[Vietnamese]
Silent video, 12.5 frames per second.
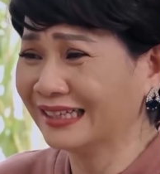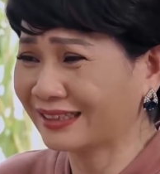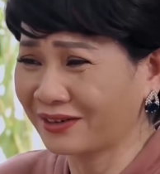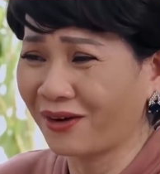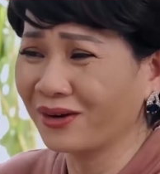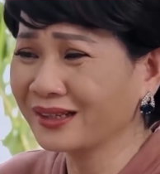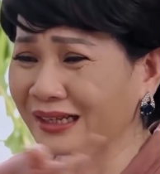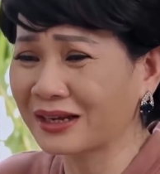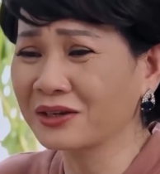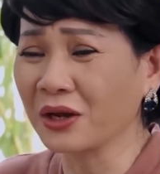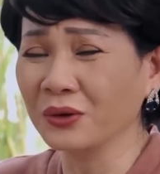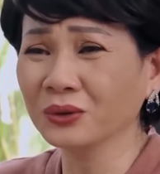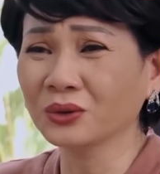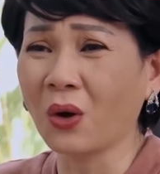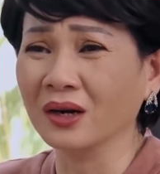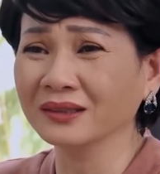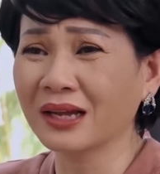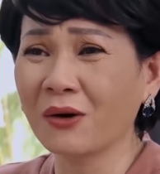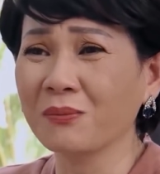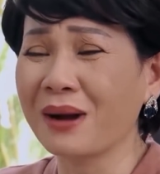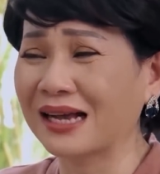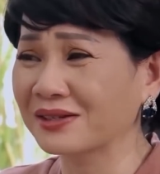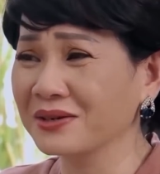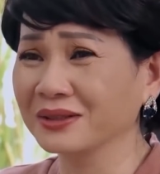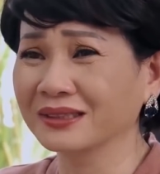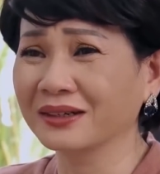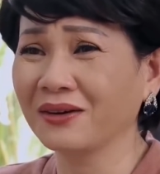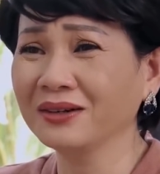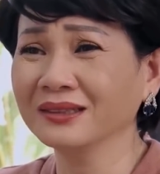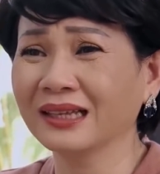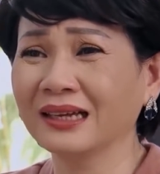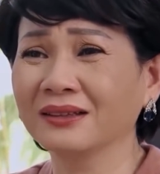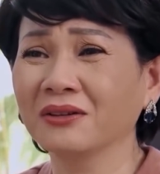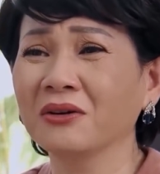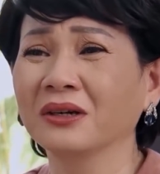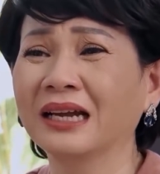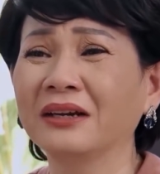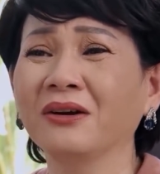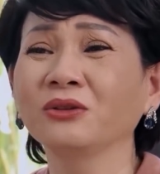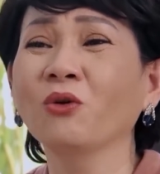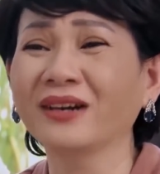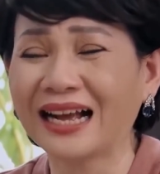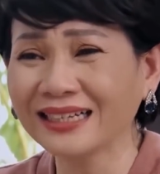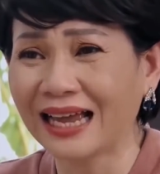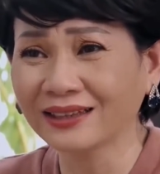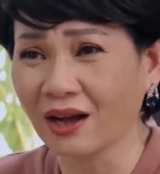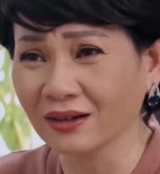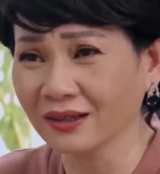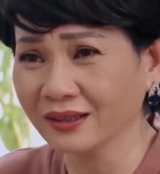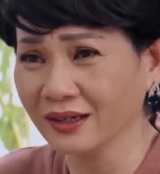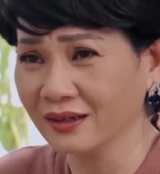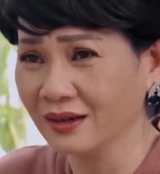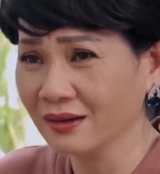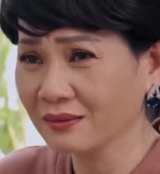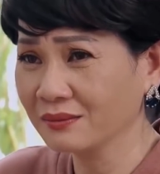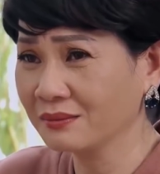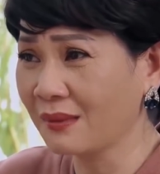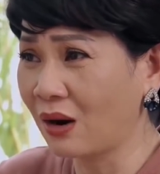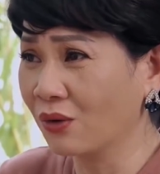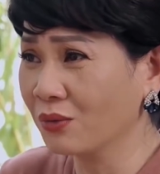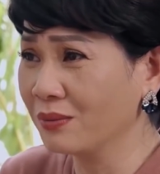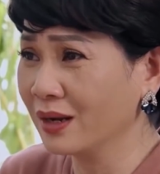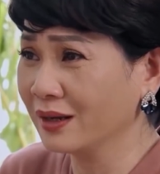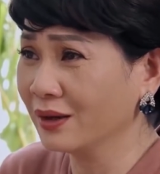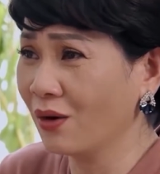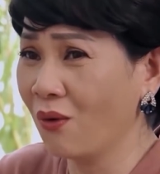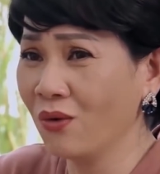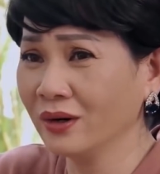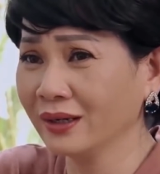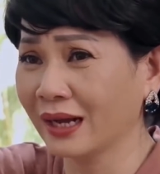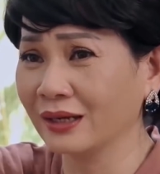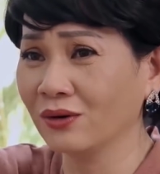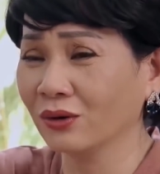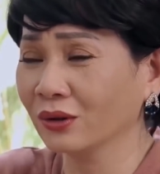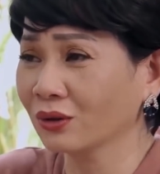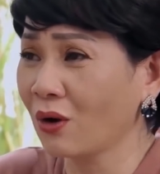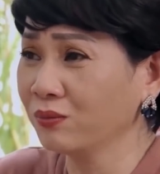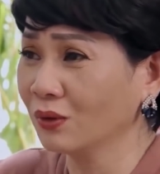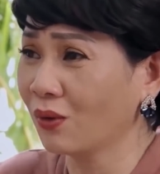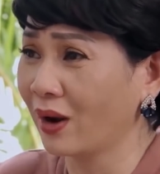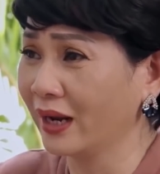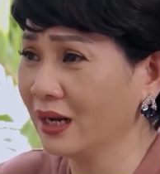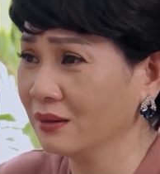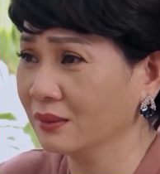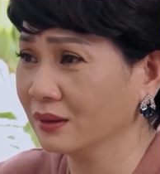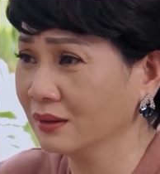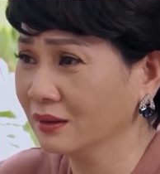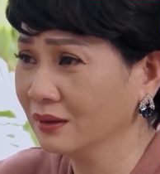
Ta nói về cái kiểu thuận theo ông bà xưa. Ta nói thường hay nói thuốc đắng giả tật đó chứ. Bầu bì uống cái này vô nó tốt, nó khỏe rồi mà.